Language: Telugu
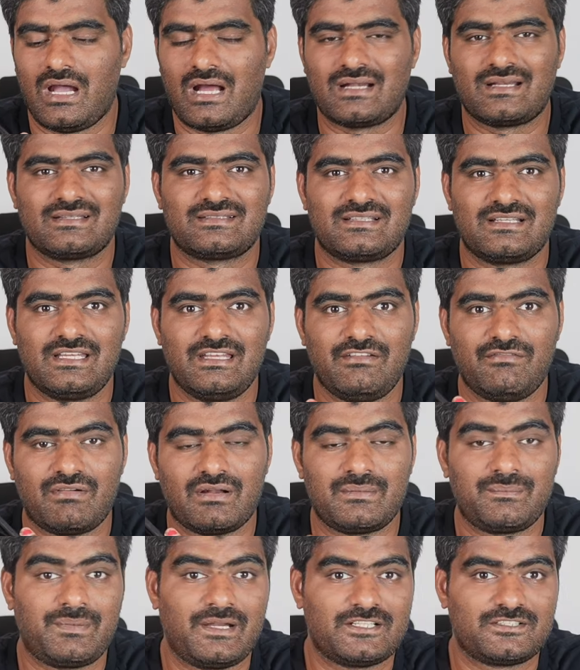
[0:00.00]
అండ్ అసలు ఈ
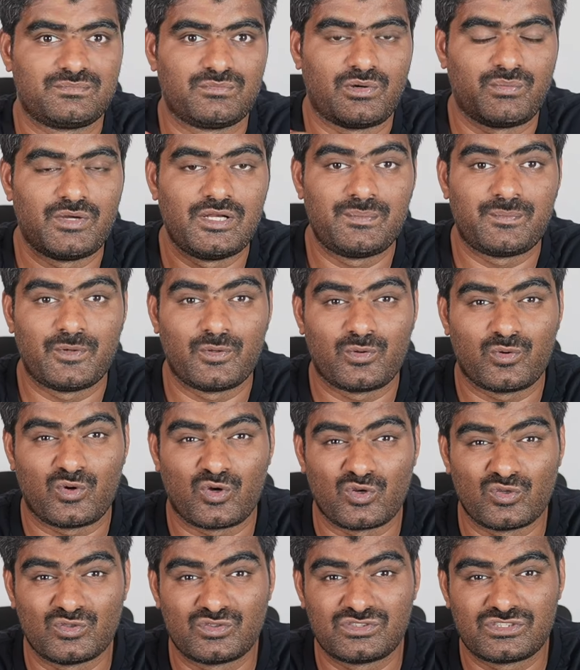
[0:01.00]
వన్ ప్లస్ మొబైల్ ఇప్పుడు
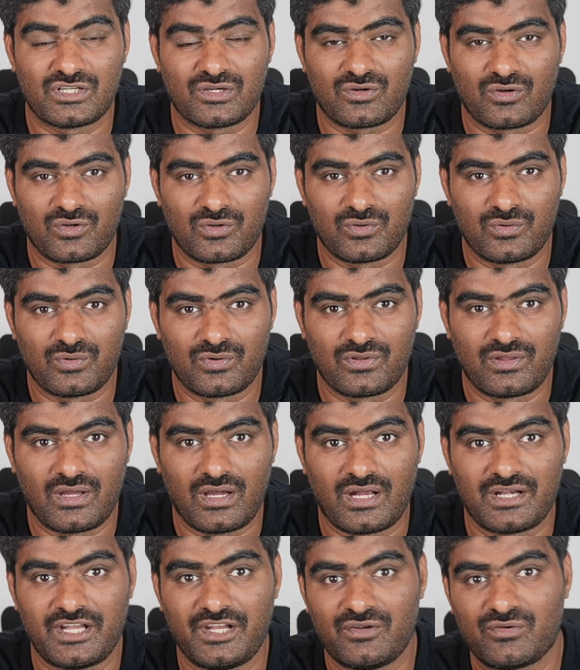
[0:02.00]
కొనొచ్చా
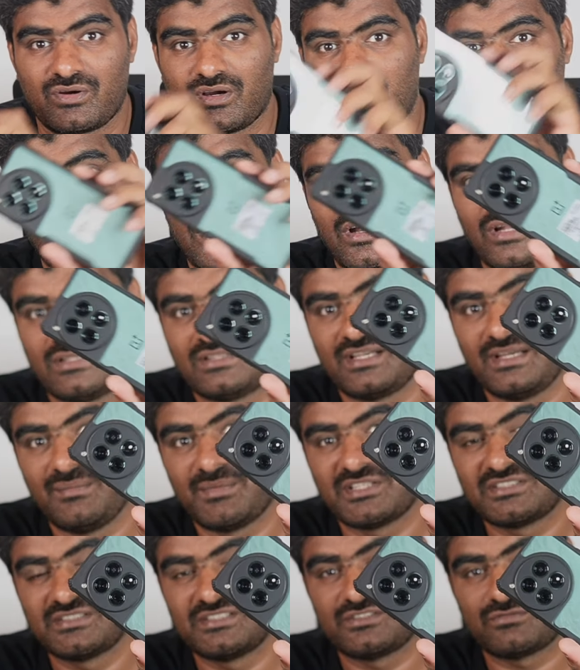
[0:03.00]
కొనకూడదా నేను ఒక త్రీ
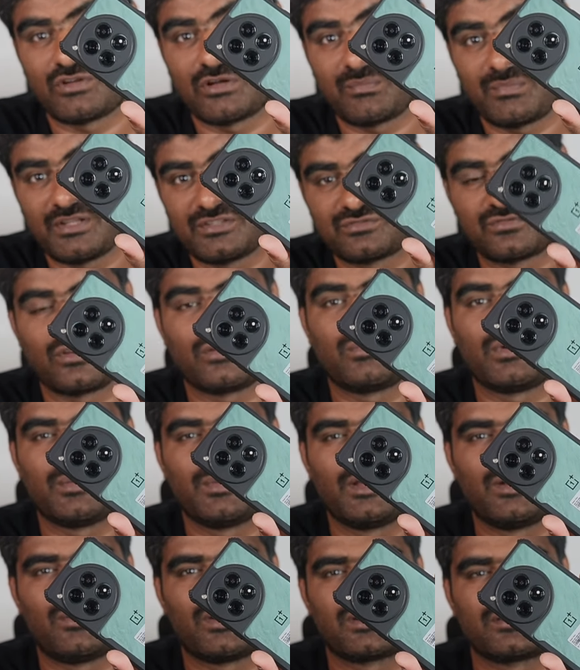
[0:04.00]
మంత్స్ నుంచి వన్ ప్లస్ ట్వెల్వ్
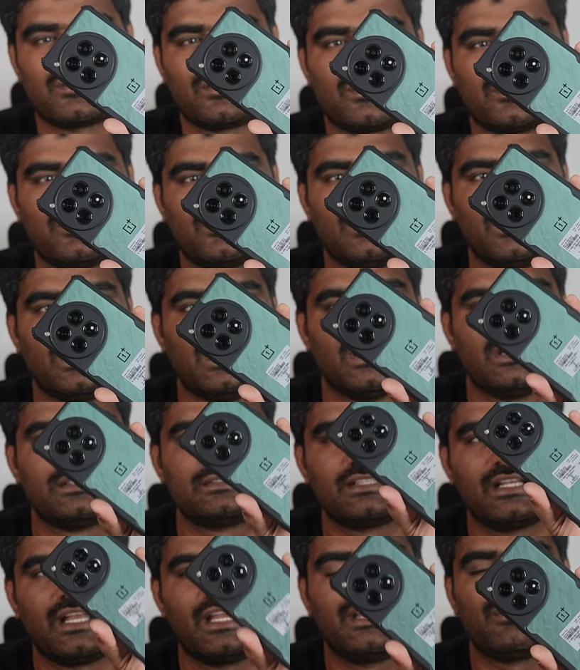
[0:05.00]
మొబైల్ వాడుతున్నాను
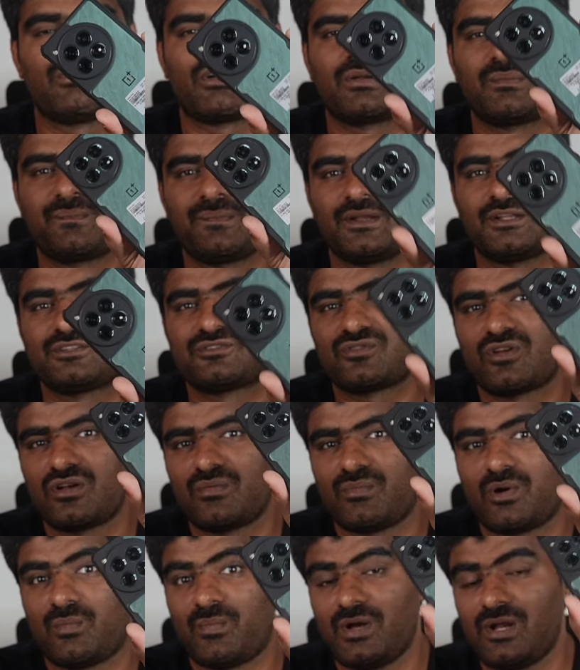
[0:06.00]
సో నేను ఈ వన్ ప్లస్
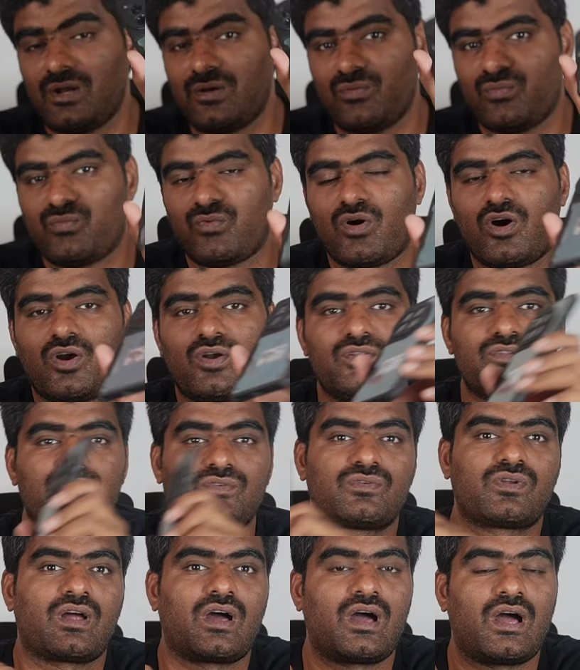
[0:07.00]
ట్వెల్వ్ మొబైల్ను
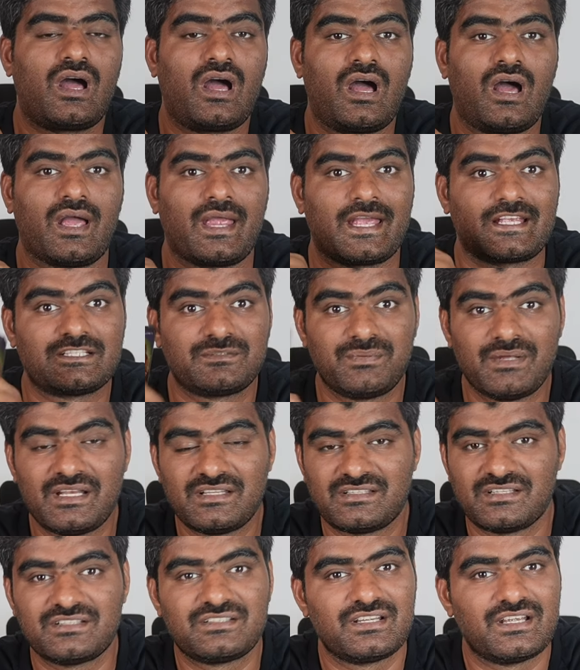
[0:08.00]
వాడుతూ నా
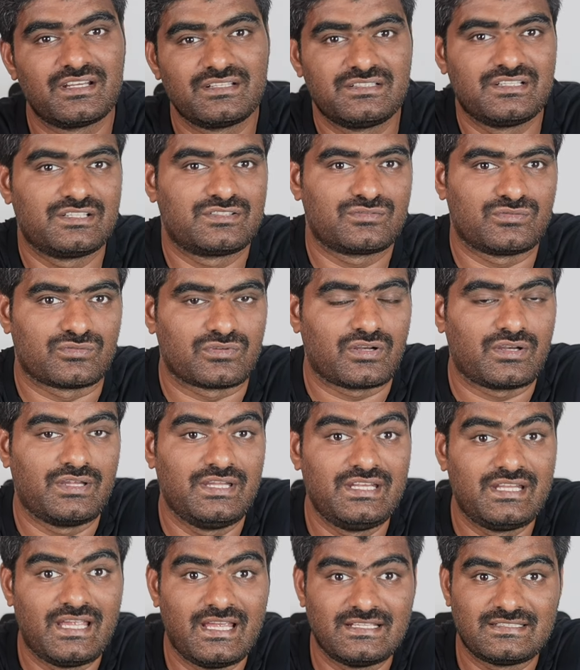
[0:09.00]
ఎక్స్పీరియన్స్ని షేర్ చేసుకుంటాను
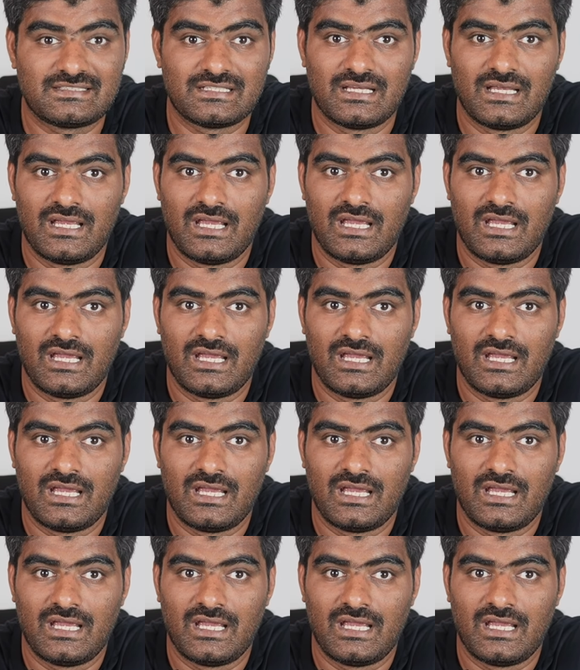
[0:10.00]
ఇన్ కేస్